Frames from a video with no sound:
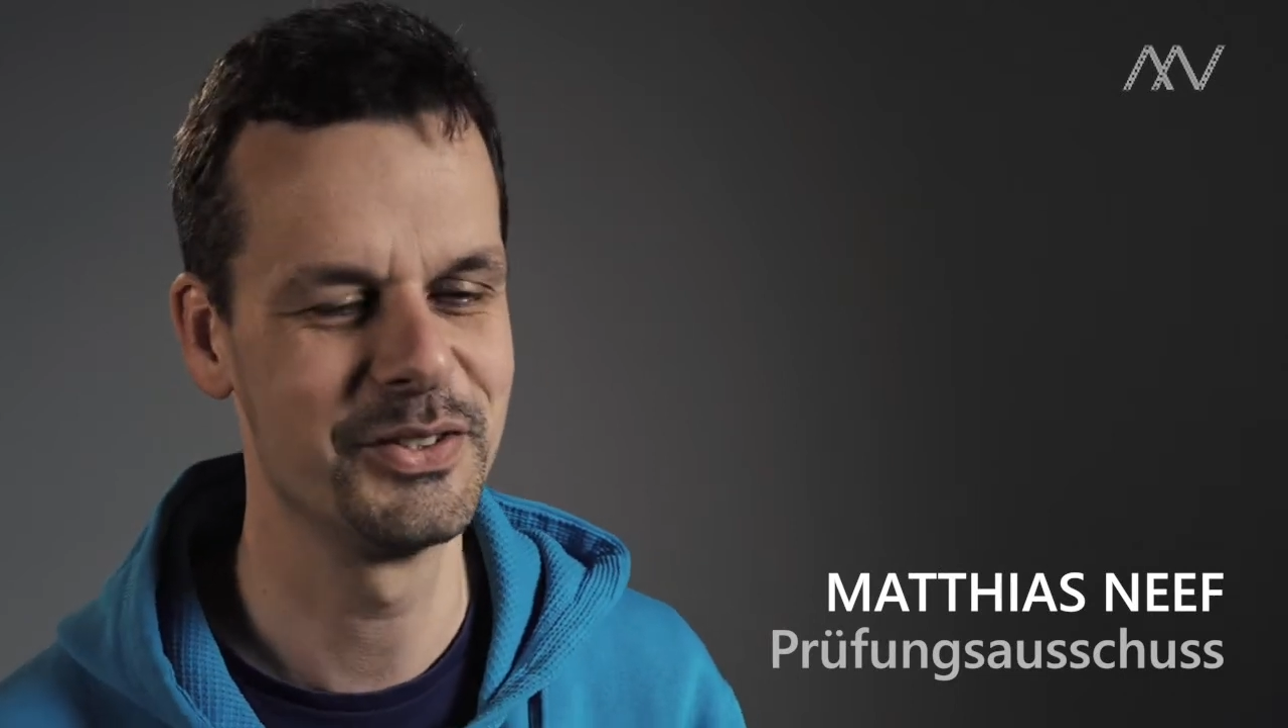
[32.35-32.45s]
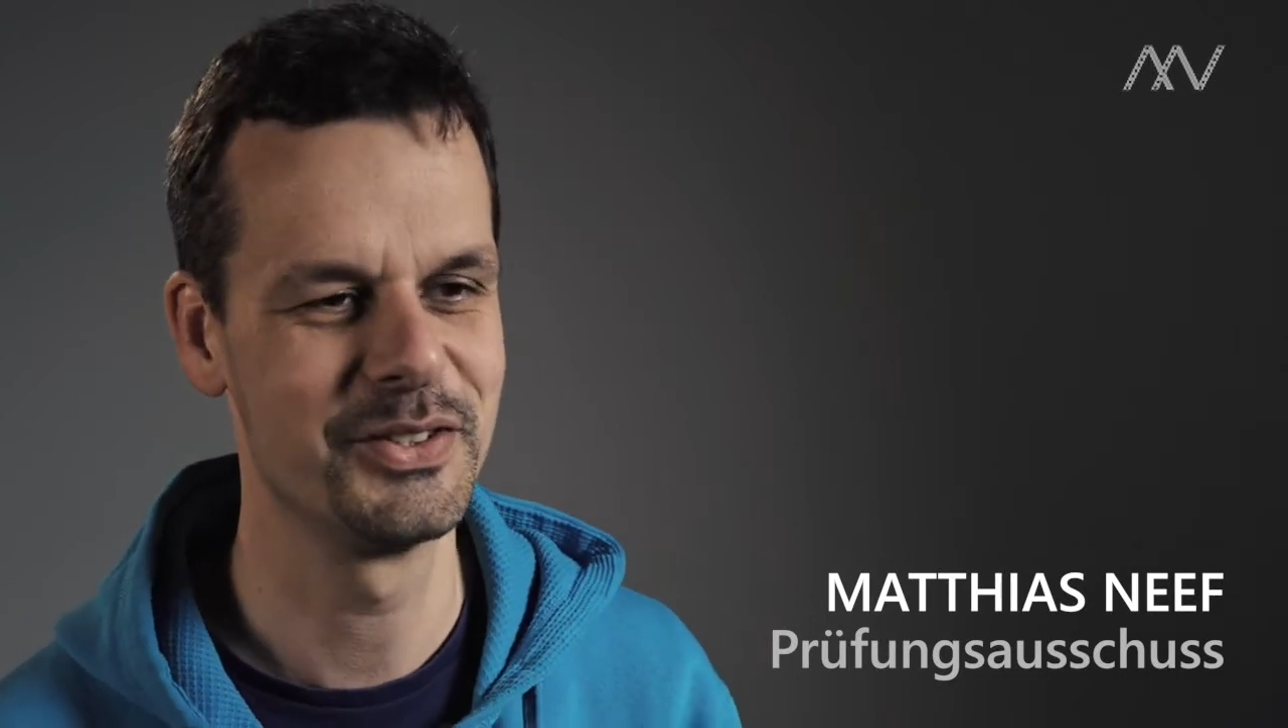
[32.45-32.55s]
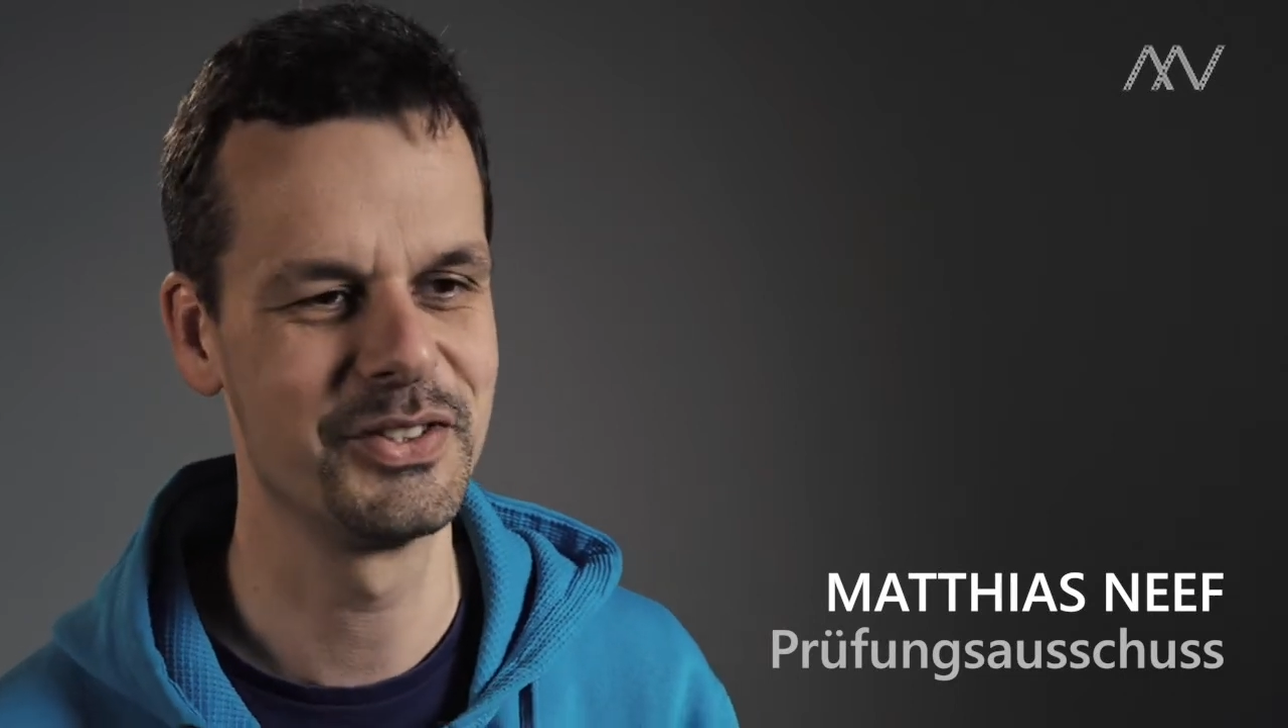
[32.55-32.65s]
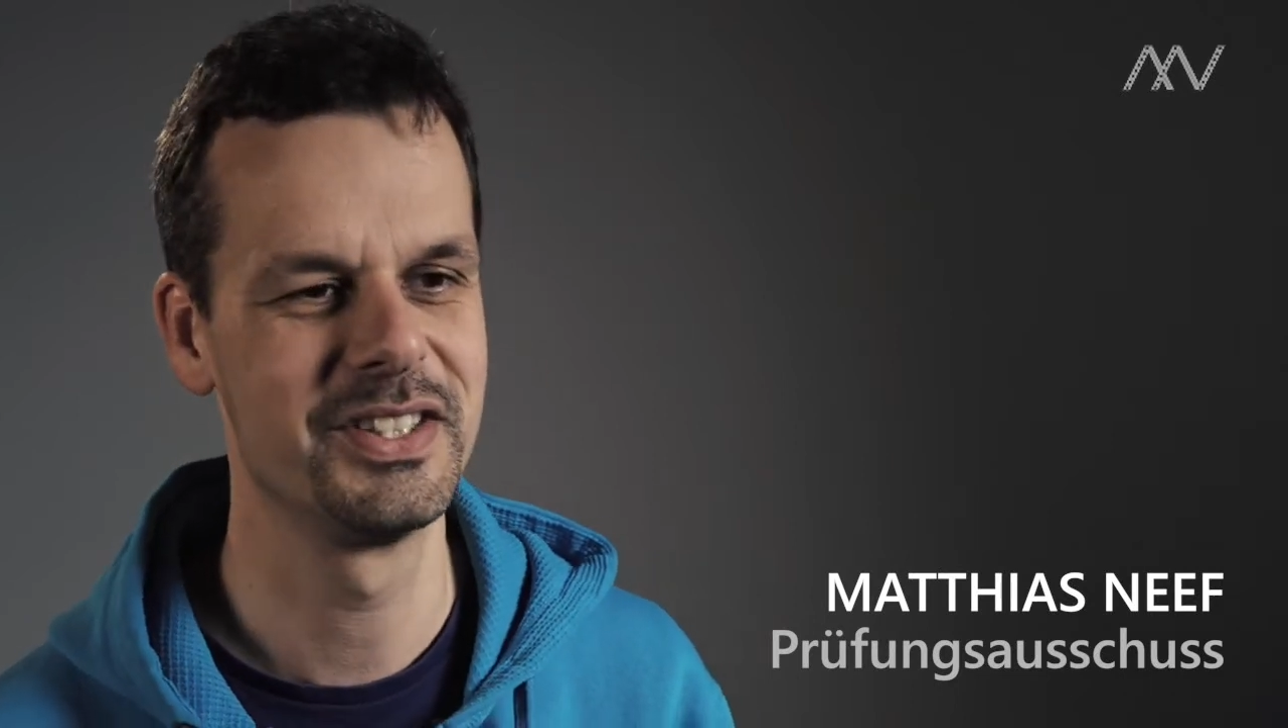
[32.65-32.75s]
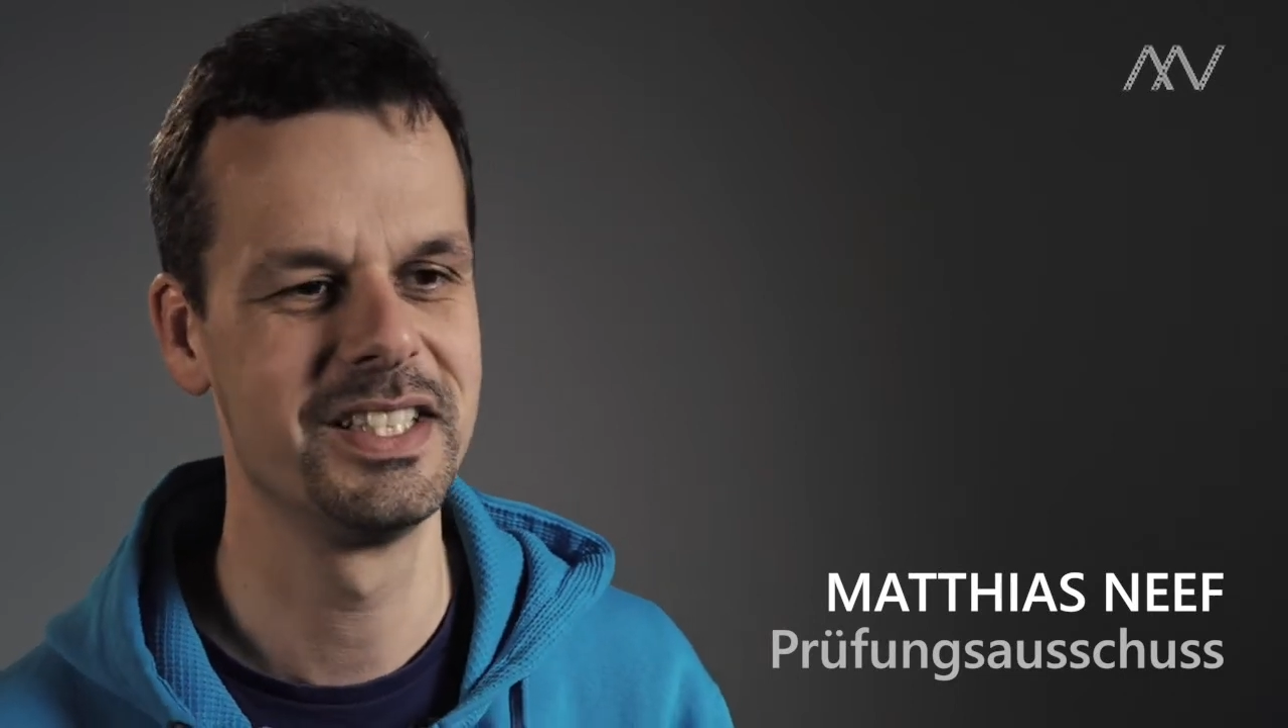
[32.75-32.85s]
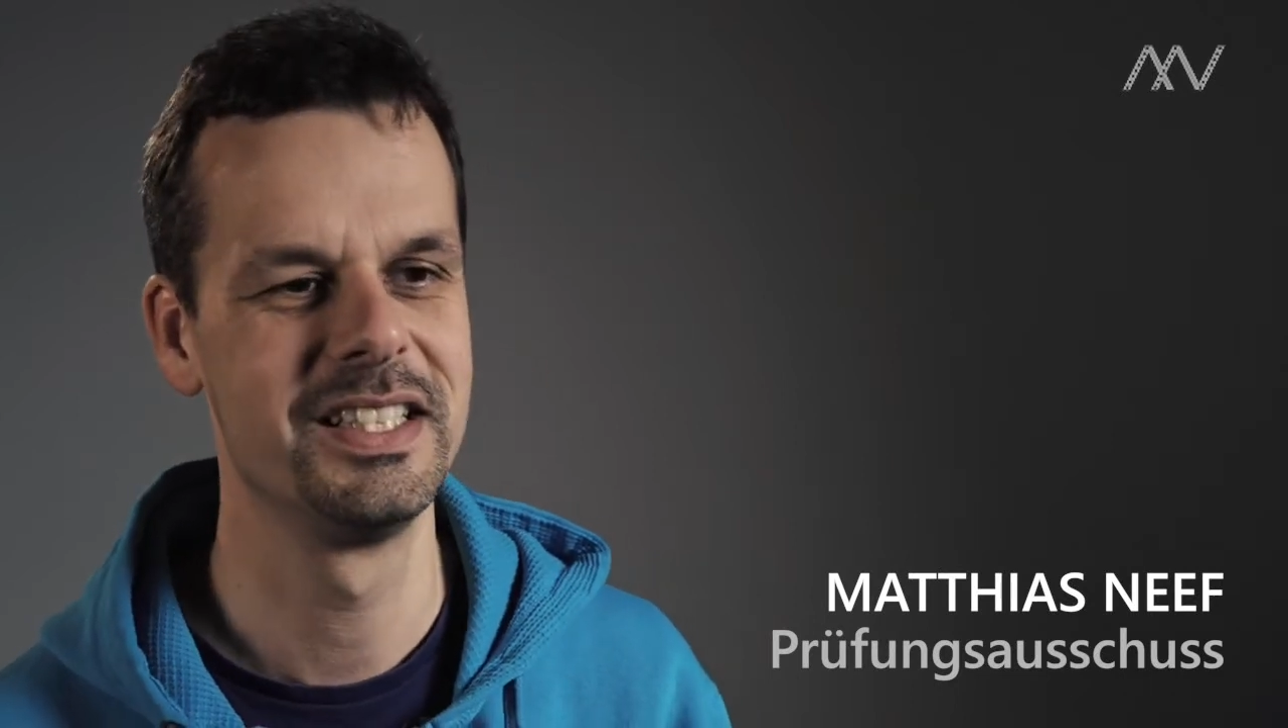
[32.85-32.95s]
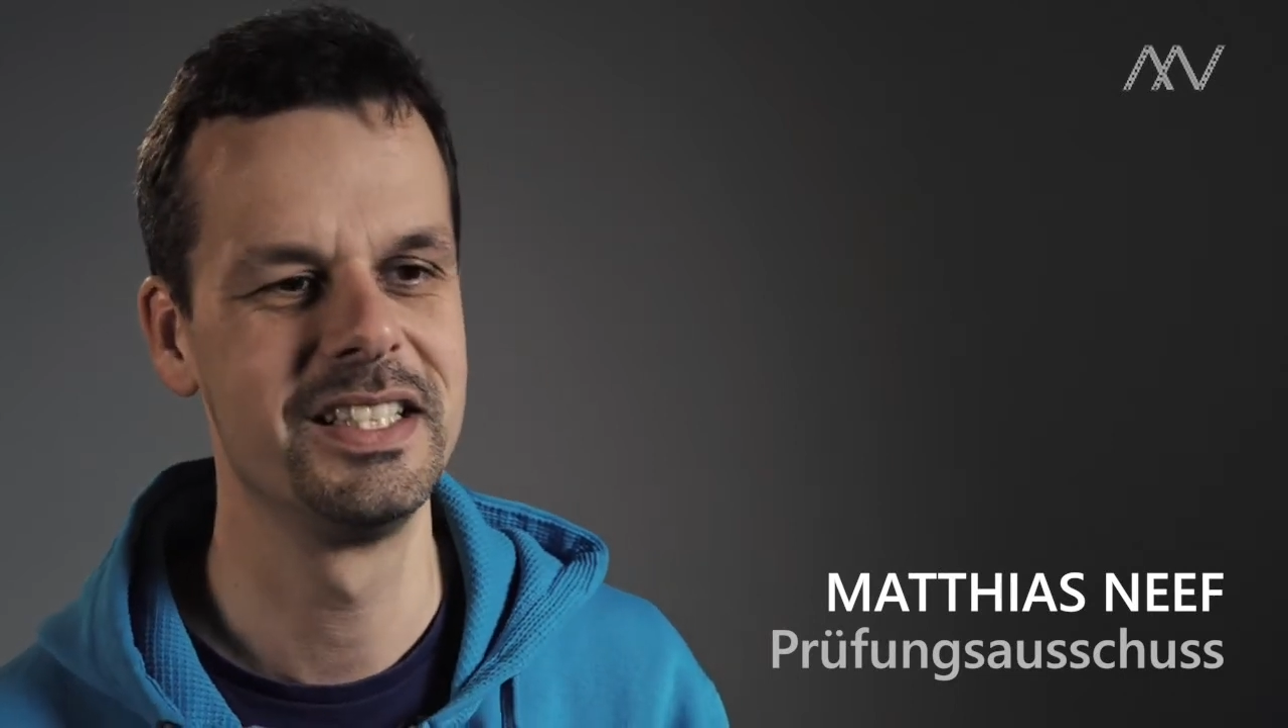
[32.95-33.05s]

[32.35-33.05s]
Und